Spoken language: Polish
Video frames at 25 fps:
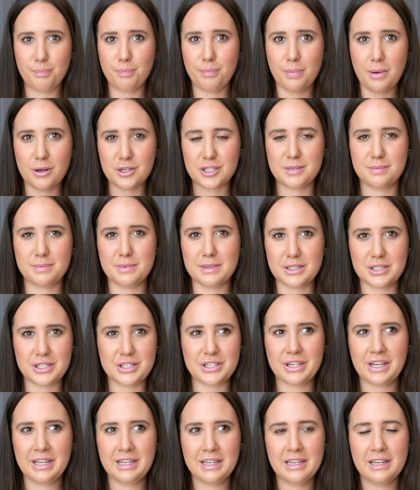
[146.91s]

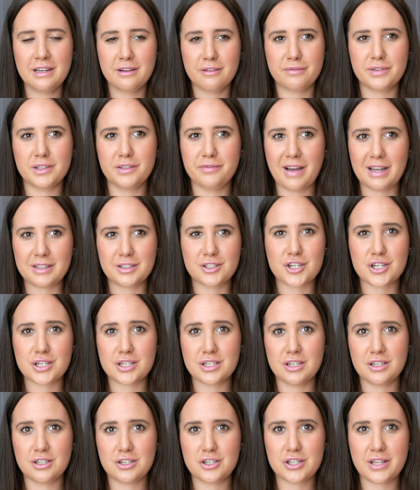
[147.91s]
pozbyć w 2,
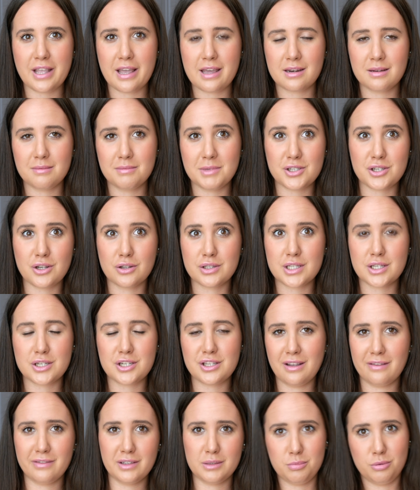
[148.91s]
3, 4 miesiące
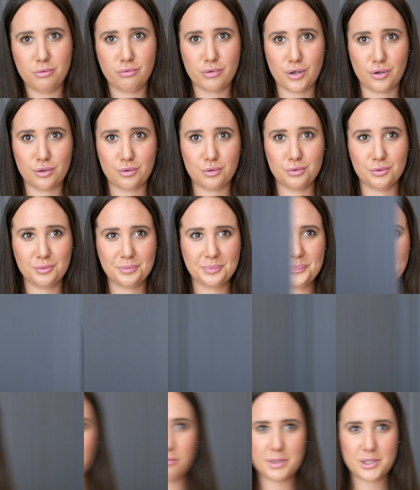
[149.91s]
czy nawet pół roku.
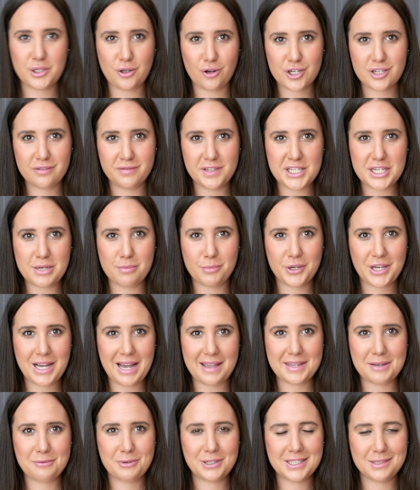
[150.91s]
Nie byłby to oczywiście mój
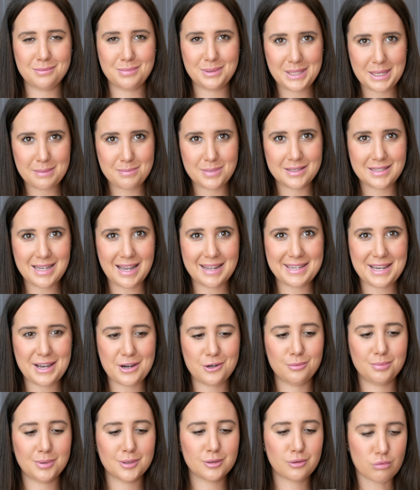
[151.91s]
kanał, gdyby nie pytania
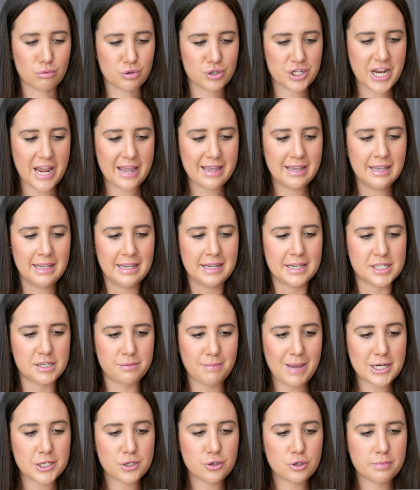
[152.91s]
o podróże. Czy
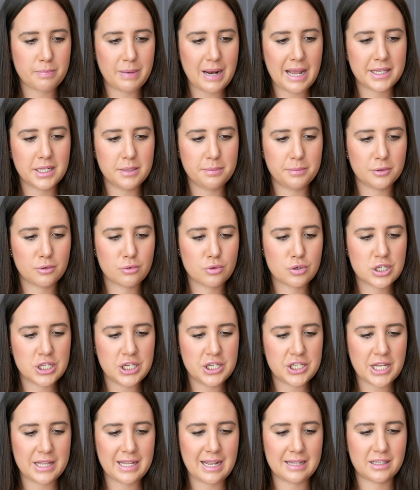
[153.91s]
masz już plany
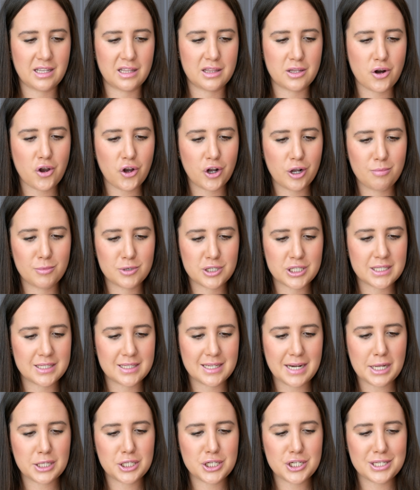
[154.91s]
podróżnicze na ten rok? Może
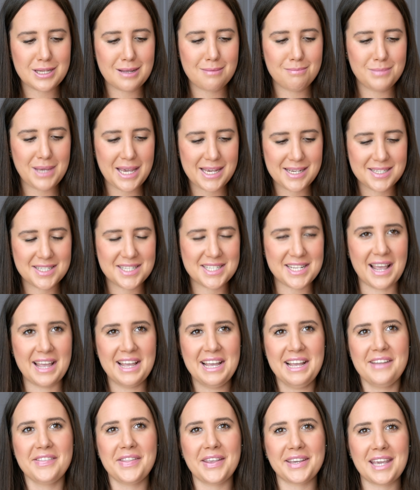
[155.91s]
zdradzisz nam miejsce?
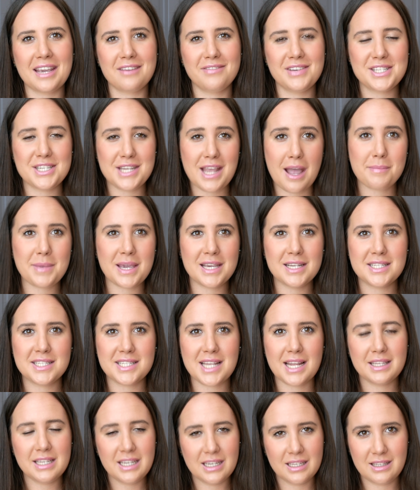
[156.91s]
Tak jak wiecie, ja
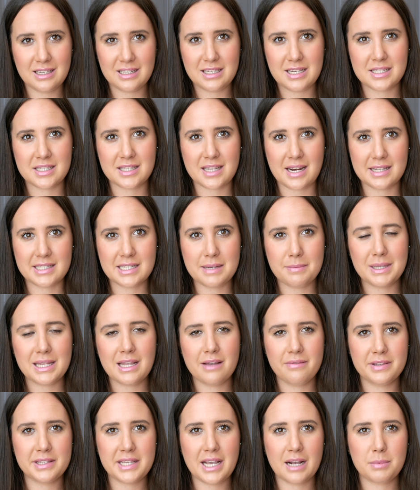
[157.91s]
miejsca nigdy nie zdradzam, a
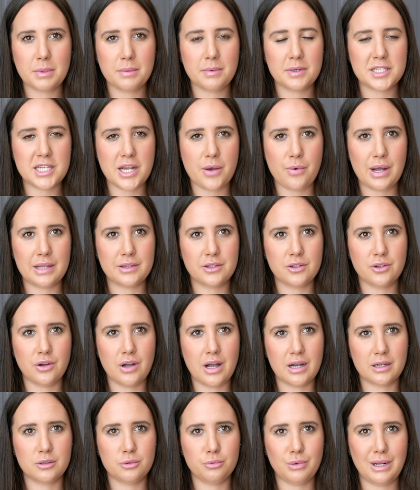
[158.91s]
nawet jakbym chciała, to
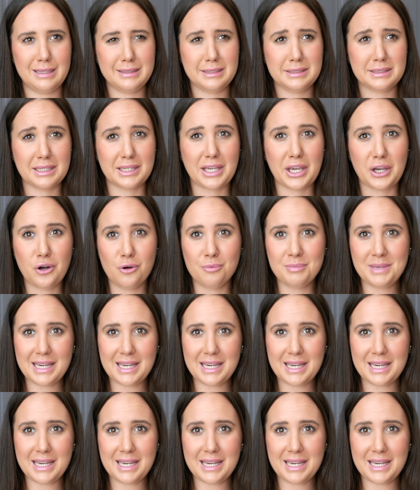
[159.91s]
aktualnie takiego